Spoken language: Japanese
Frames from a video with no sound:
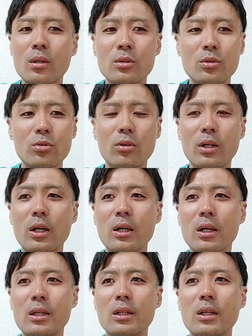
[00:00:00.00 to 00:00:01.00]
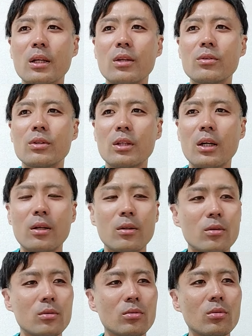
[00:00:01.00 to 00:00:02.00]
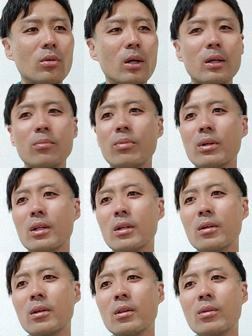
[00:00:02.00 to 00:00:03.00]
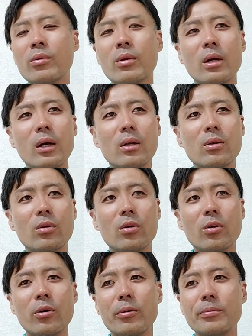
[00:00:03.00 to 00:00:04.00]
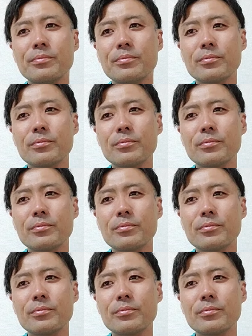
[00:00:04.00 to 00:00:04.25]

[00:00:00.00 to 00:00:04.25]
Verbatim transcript: ちょっと考えたらええのになそこはやっぱりあのー